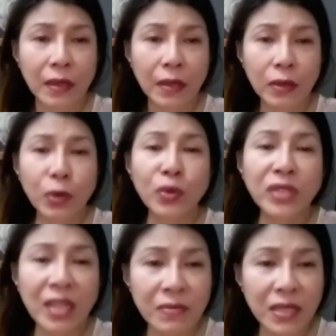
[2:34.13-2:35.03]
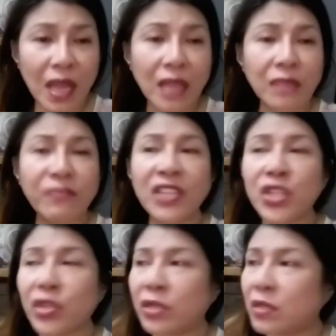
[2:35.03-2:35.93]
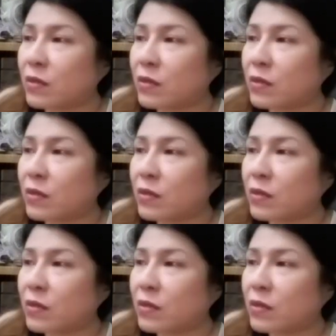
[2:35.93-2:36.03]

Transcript: through dreams and visions.